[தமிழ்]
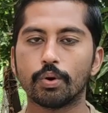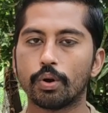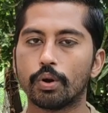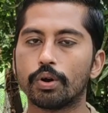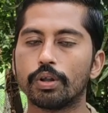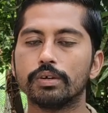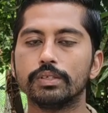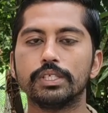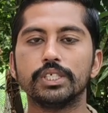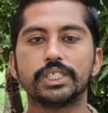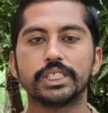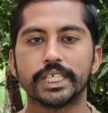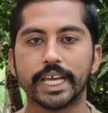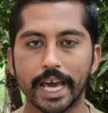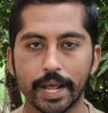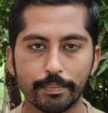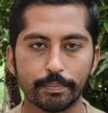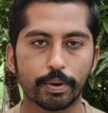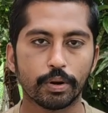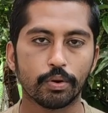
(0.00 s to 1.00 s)
உங்களோட வந்து
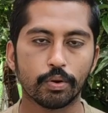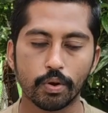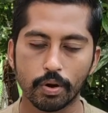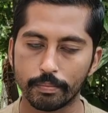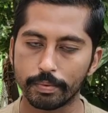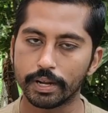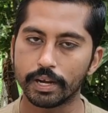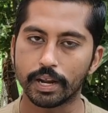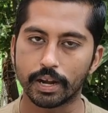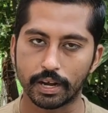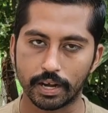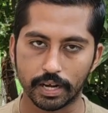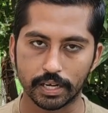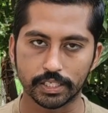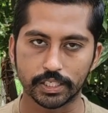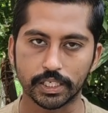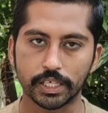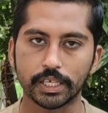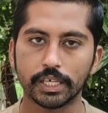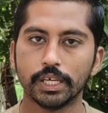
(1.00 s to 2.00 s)
ஷேர் பண்ணணும் அப்படின்னு நான்
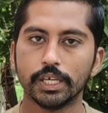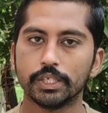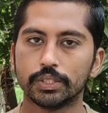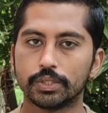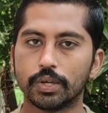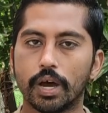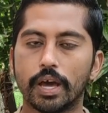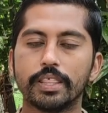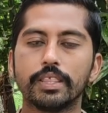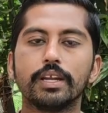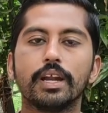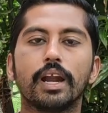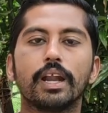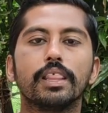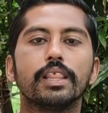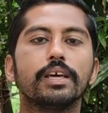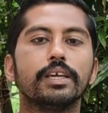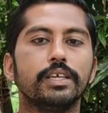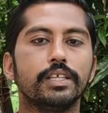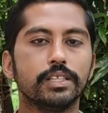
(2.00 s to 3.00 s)
நினச்சேன் ஸோ அதனால
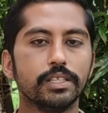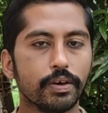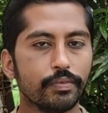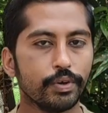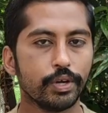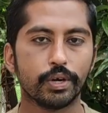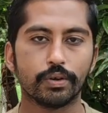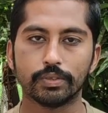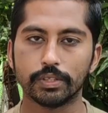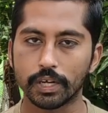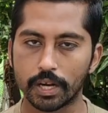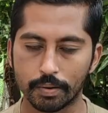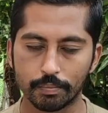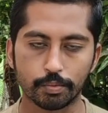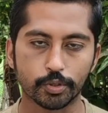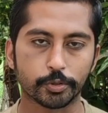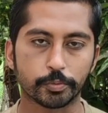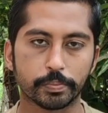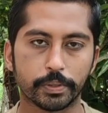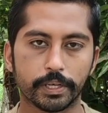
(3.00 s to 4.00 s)
தான் இந்த வீடியோ வந்து நான்
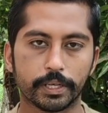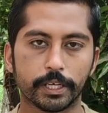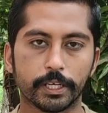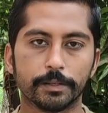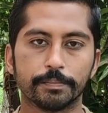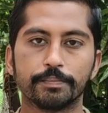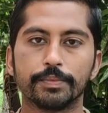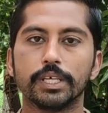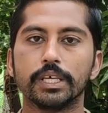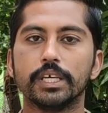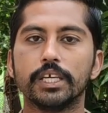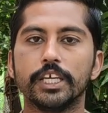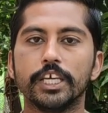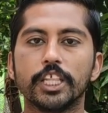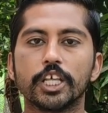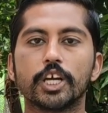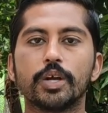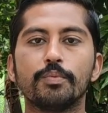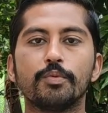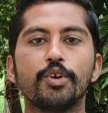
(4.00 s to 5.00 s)
போஸ்ட் பண்ணுறேன்
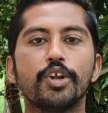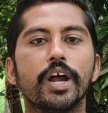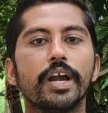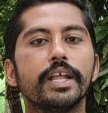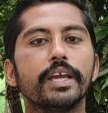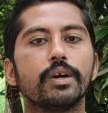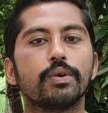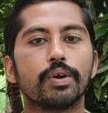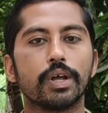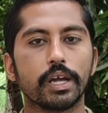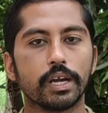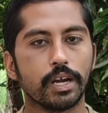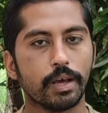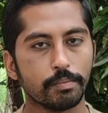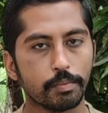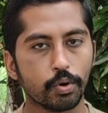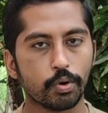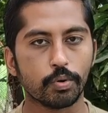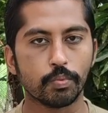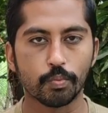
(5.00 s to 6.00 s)
இதுக்கு முன்னாடி கூட
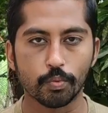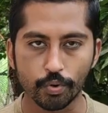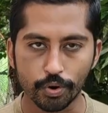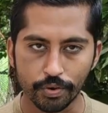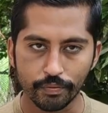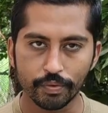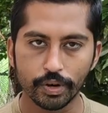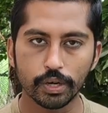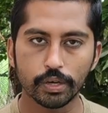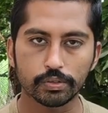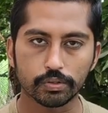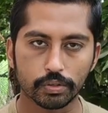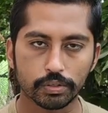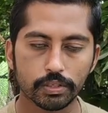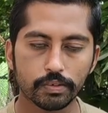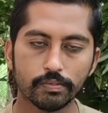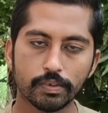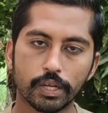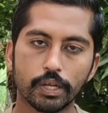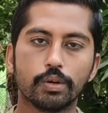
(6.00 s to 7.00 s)
நம்ம ஒரு மூணு வீடியோஸ்
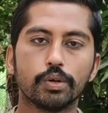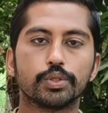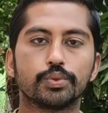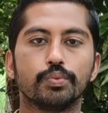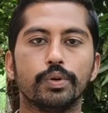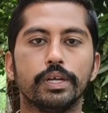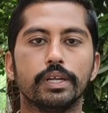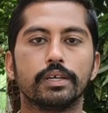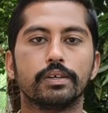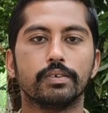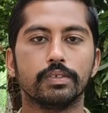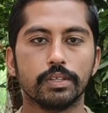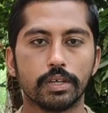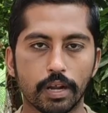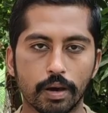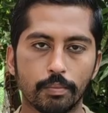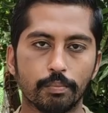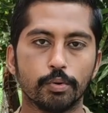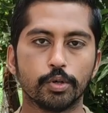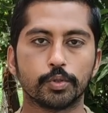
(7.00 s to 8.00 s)
வந்து வெரிகோஸ் வெயினுக்கு வந்து
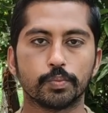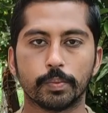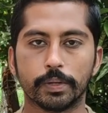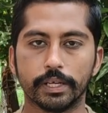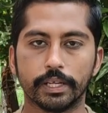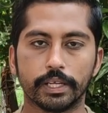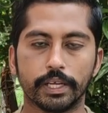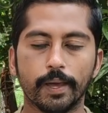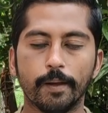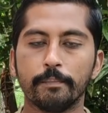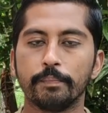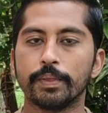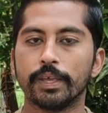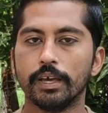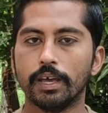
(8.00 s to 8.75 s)
நான் போஸ்ட் பண்ணியிருக்கேன்